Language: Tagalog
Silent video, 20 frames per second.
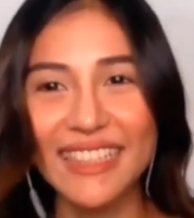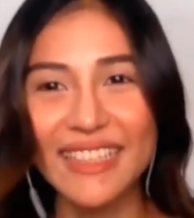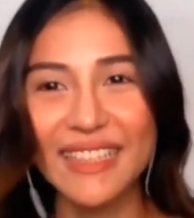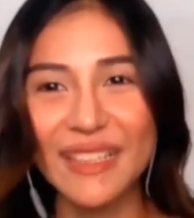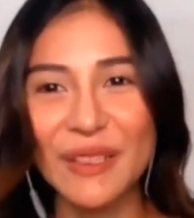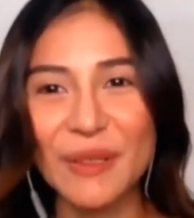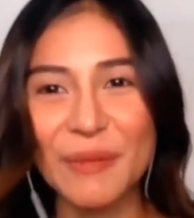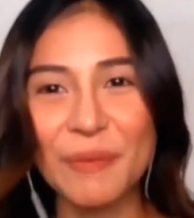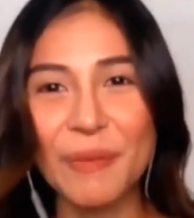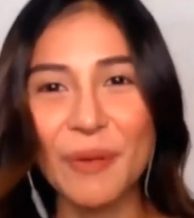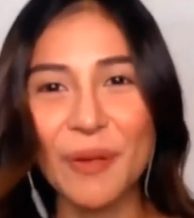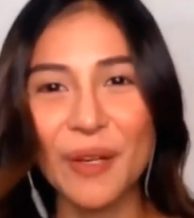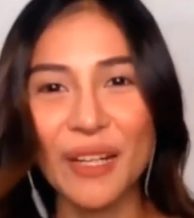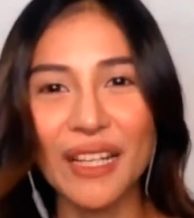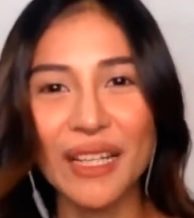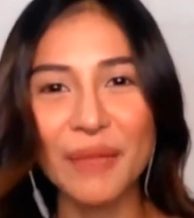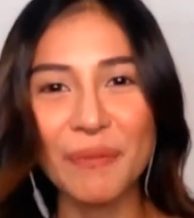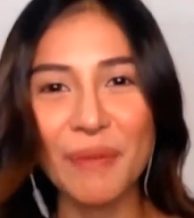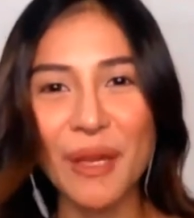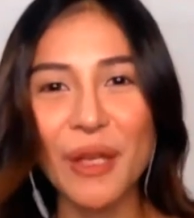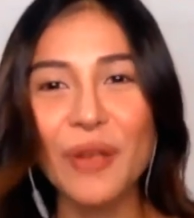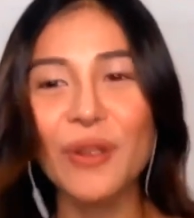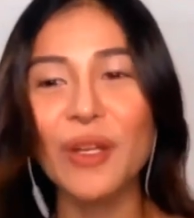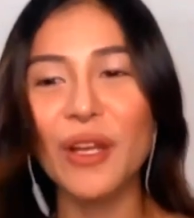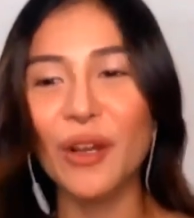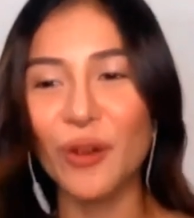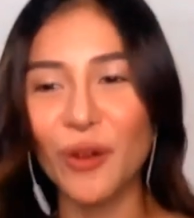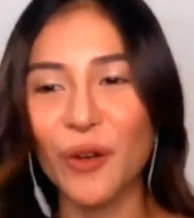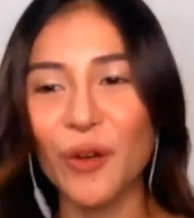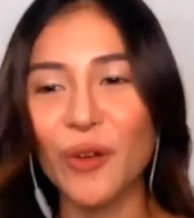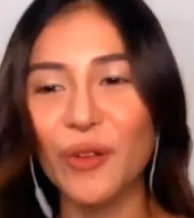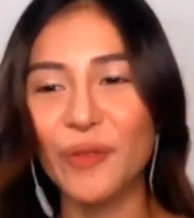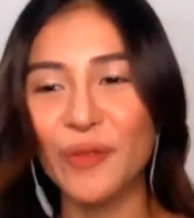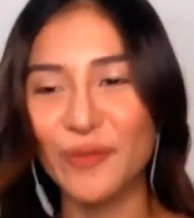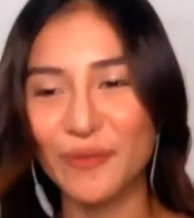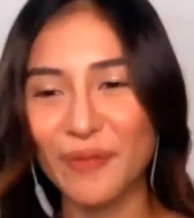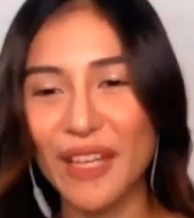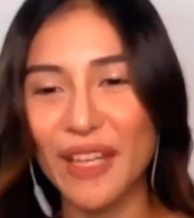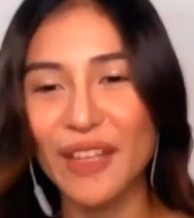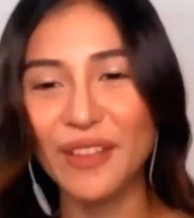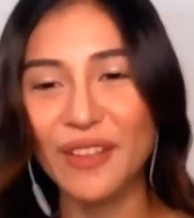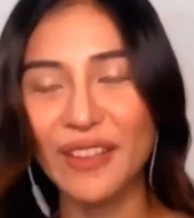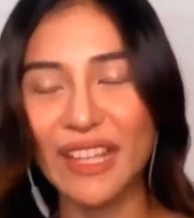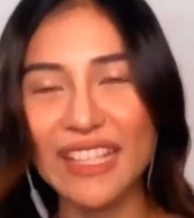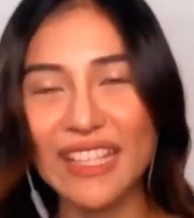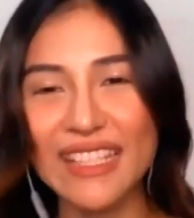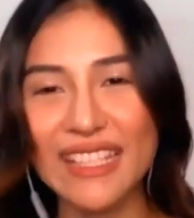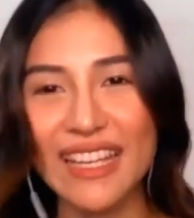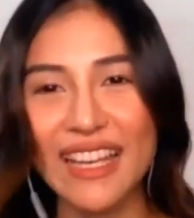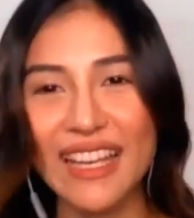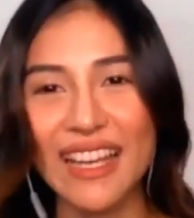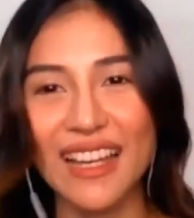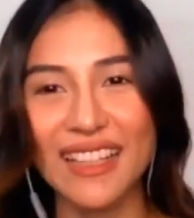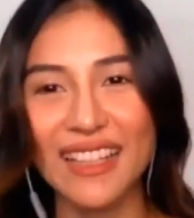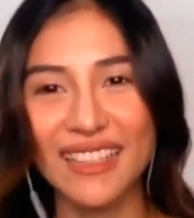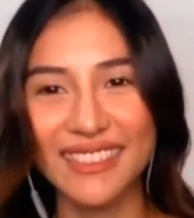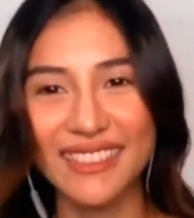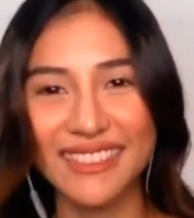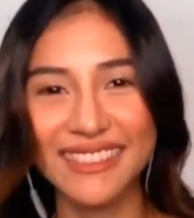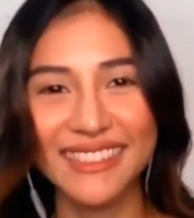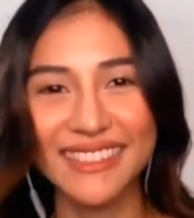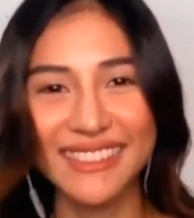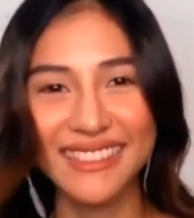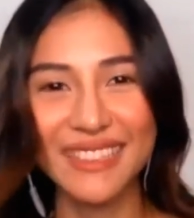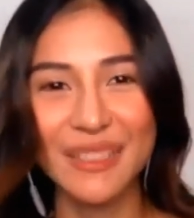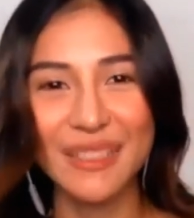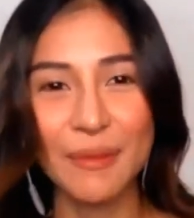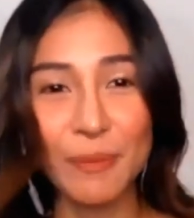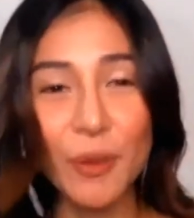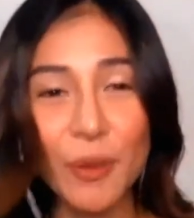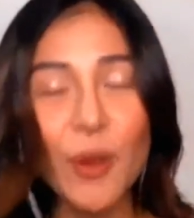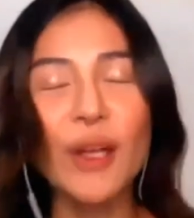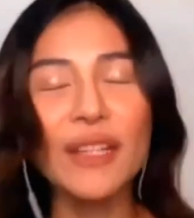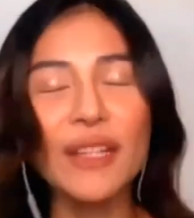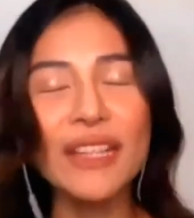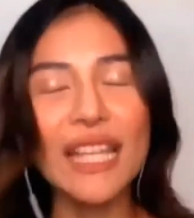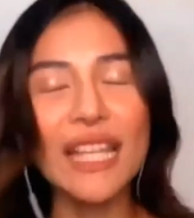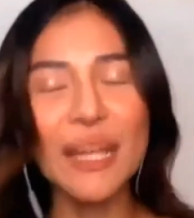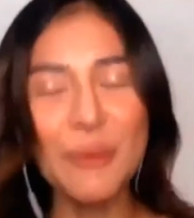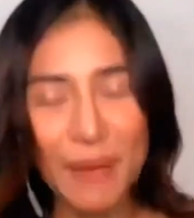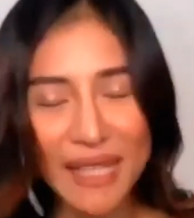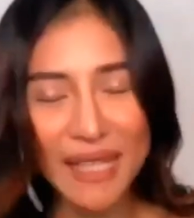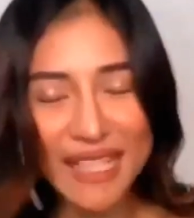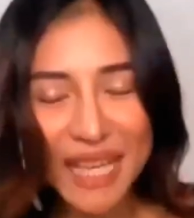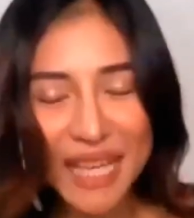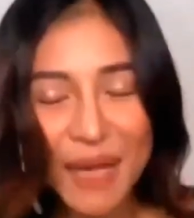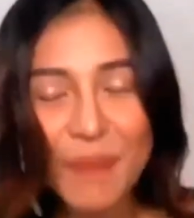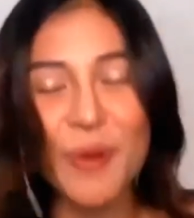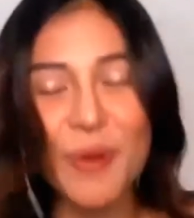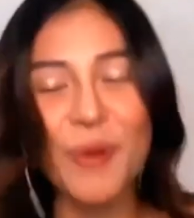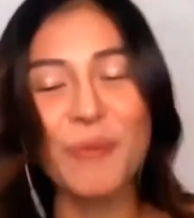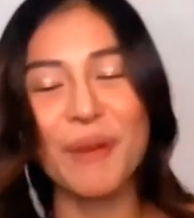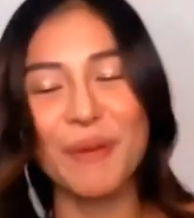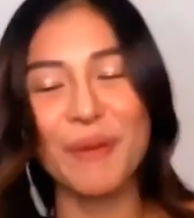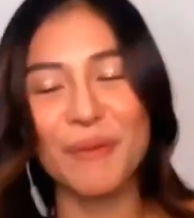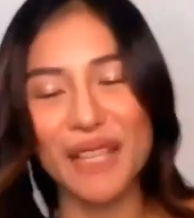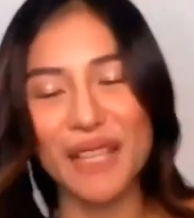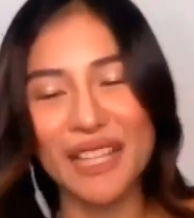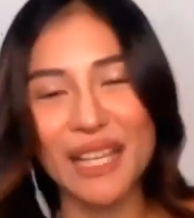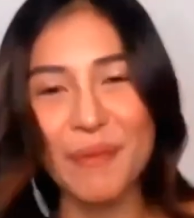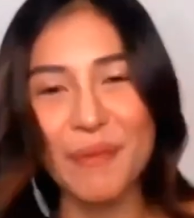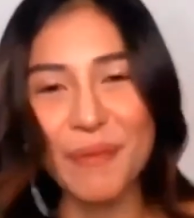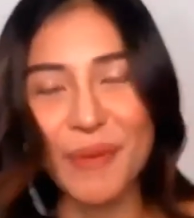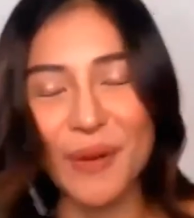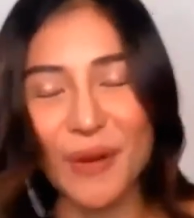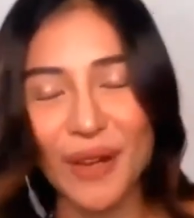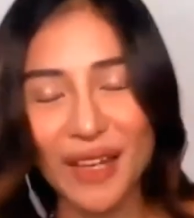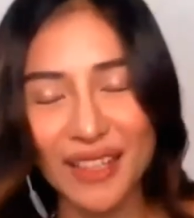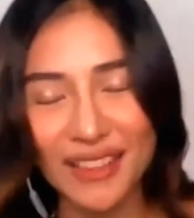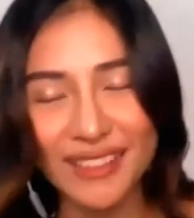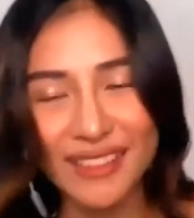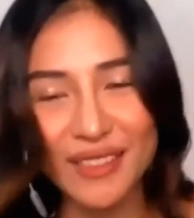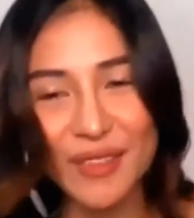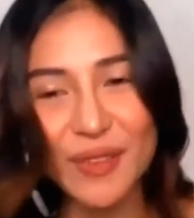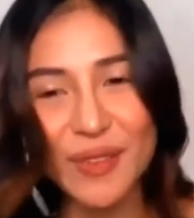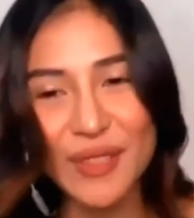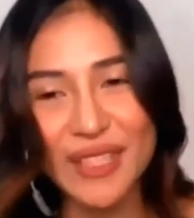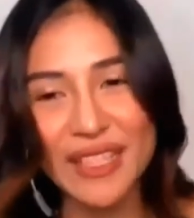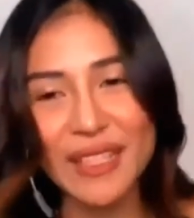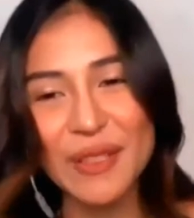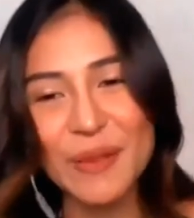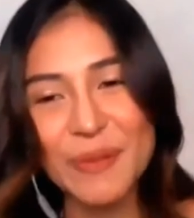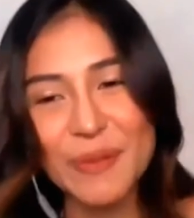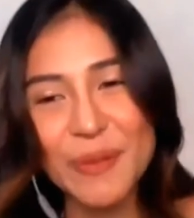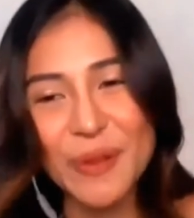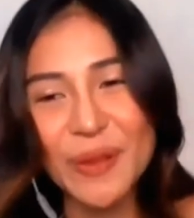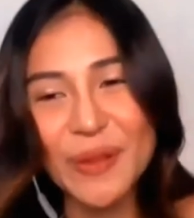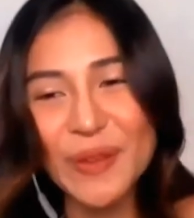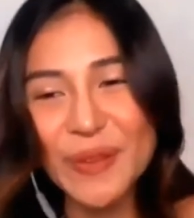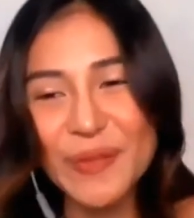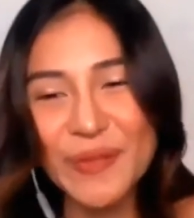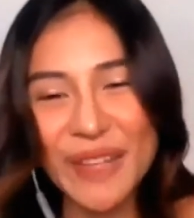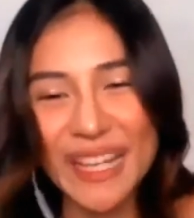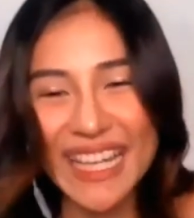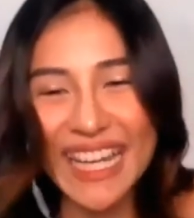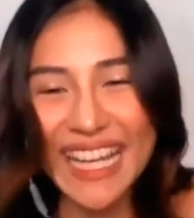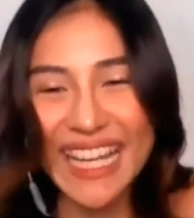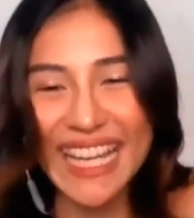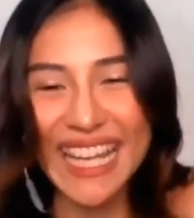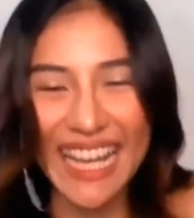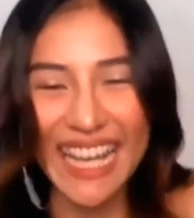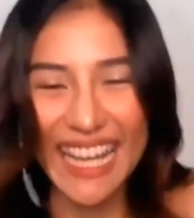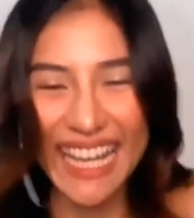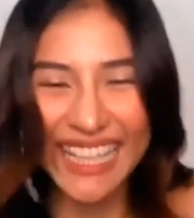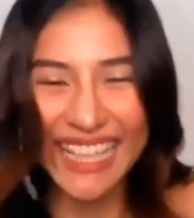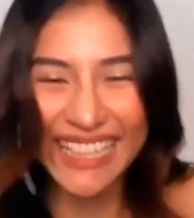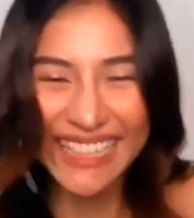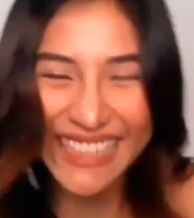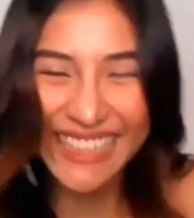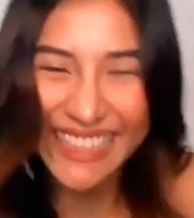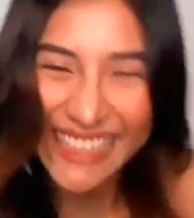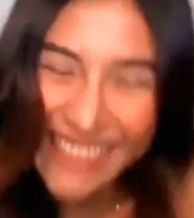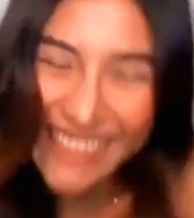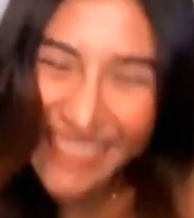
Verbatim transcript: Ganun po. Hanggat mm. meron ako, meron din sila. Bu hindi lang mm. pinsan, buong pamilya po at kung sino po may kailangan.